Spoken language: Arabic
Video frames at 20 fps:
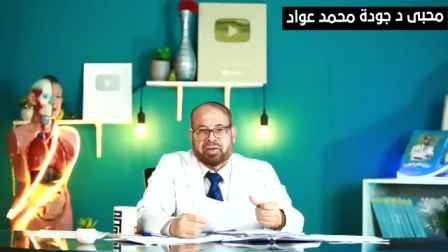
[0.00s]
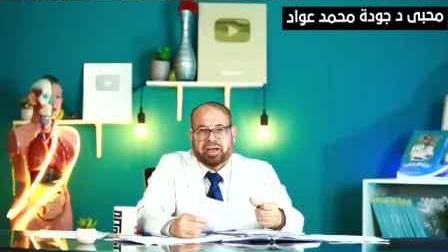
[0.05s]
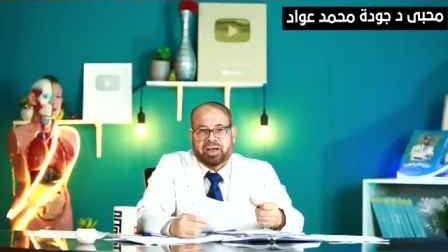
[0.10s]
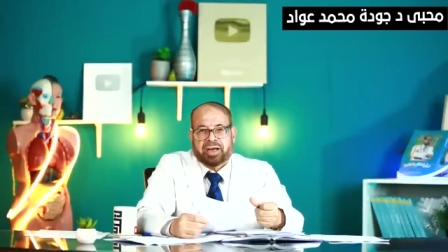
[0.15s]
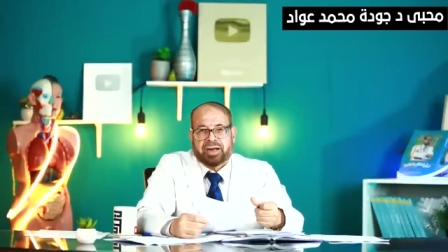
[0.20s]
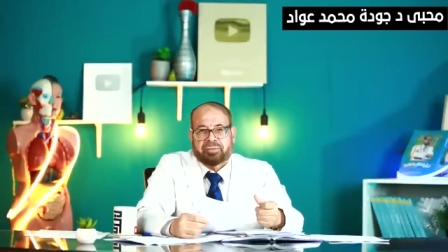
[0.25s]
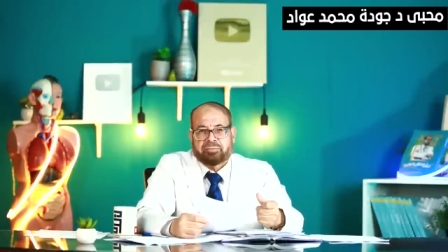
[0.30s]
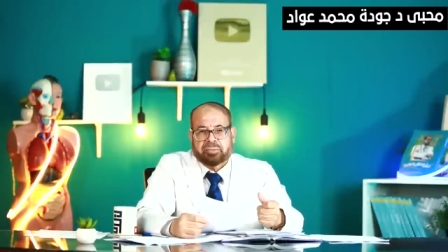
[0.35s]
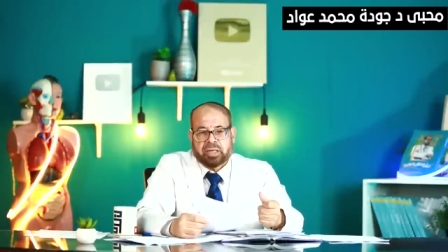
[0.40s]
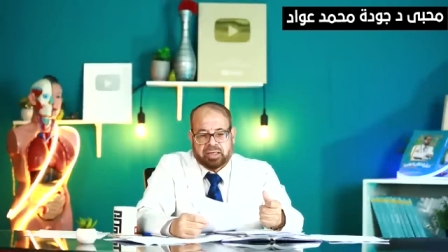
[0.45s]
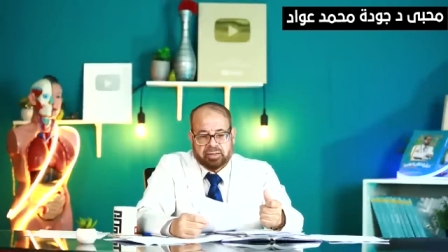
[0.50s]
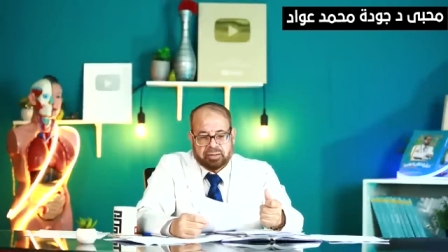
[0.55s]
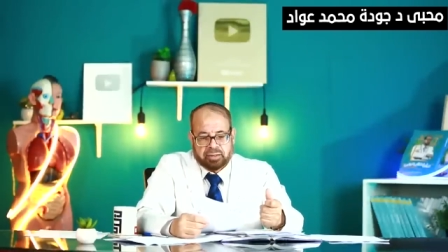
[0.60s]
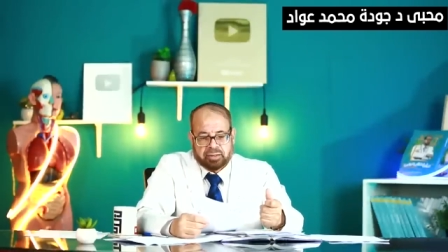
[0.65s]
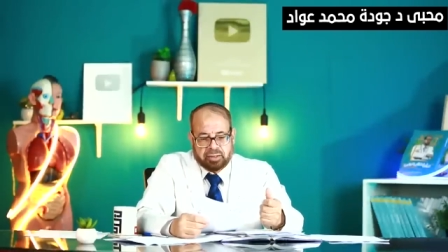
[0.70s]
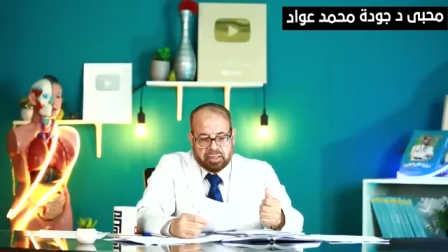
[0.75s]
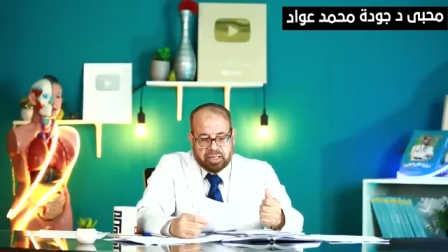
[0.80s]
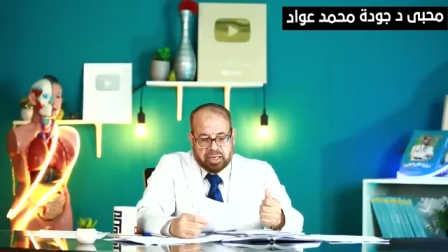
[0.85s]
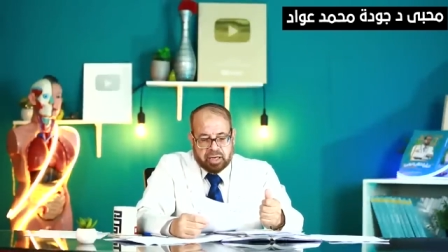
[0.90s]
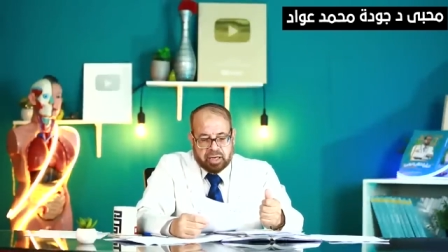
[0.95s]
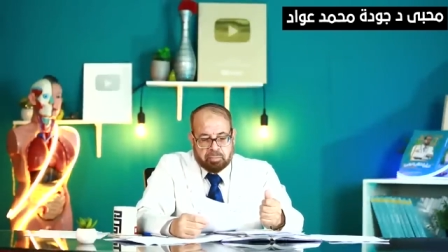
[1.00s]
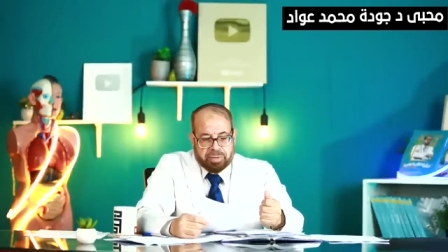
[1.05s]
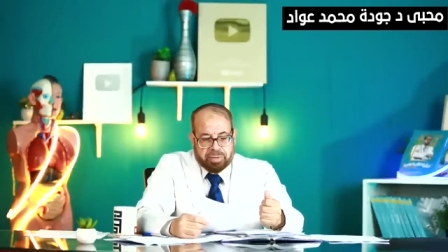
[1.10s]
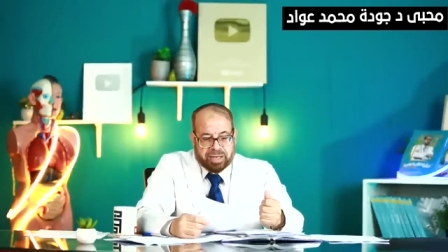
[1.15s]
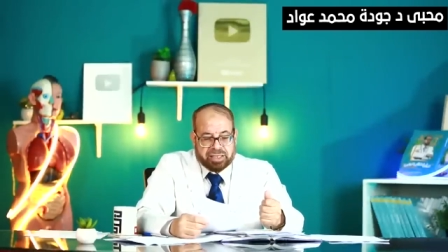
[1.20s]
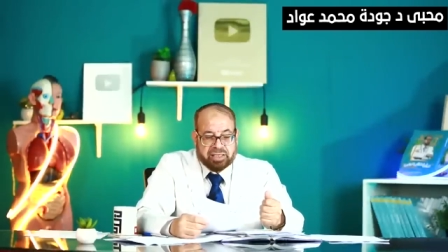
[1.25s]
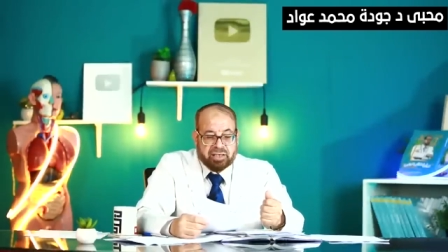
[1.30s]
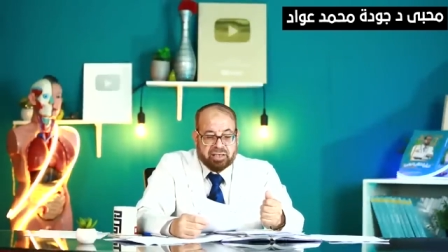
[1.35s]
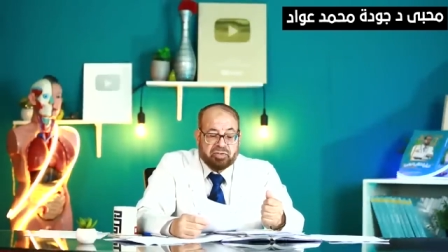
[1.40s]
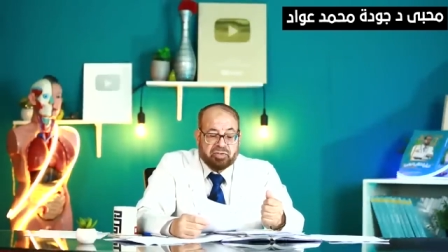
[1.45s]
الكلام ده
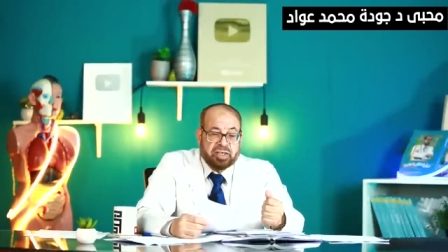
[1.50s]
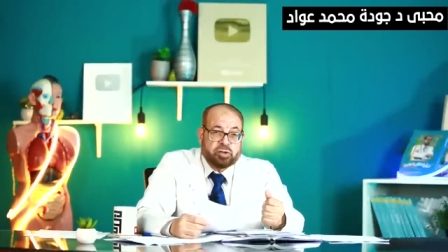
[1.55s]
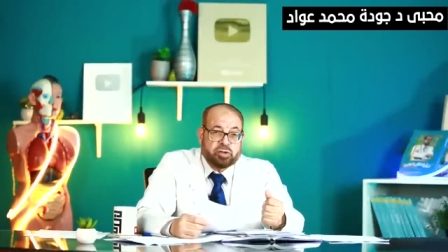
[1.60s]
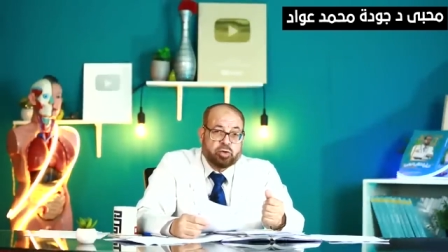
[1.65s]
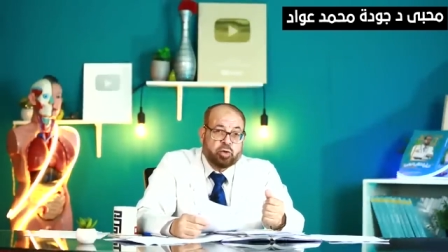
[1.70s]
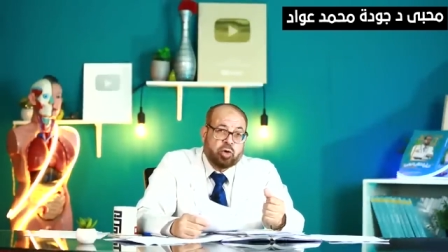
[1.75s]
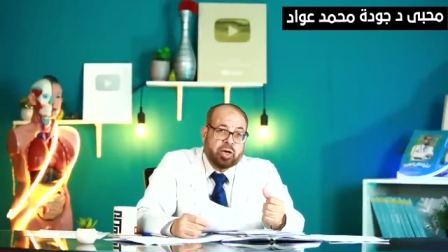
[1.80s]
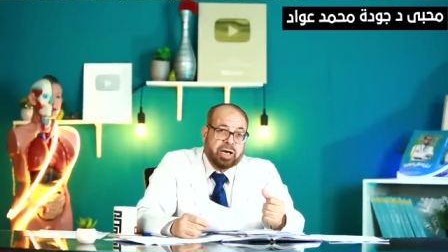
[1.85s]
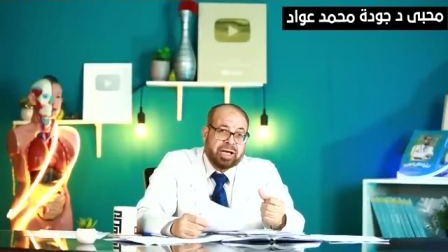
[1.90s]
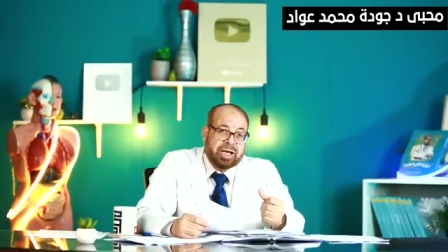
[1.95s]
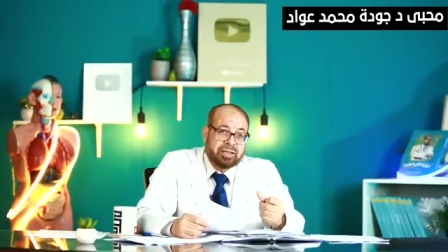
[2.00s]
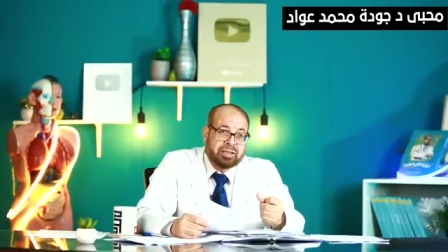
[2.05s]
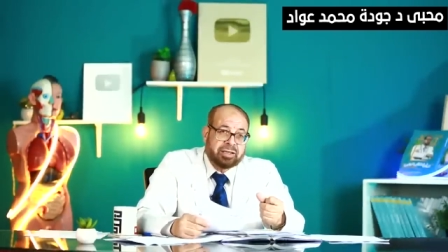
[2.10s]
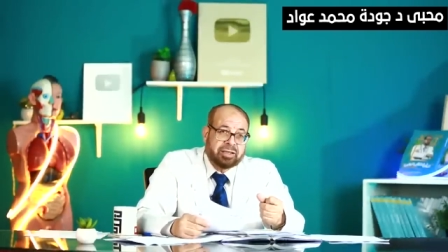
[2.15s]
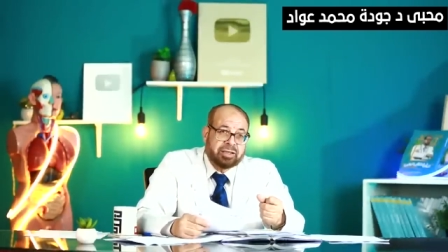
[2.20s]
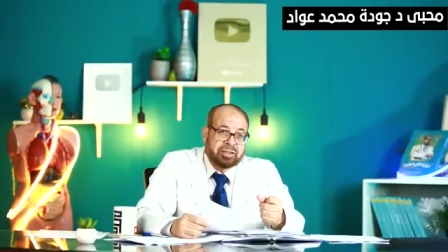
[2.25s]
بس في زوجة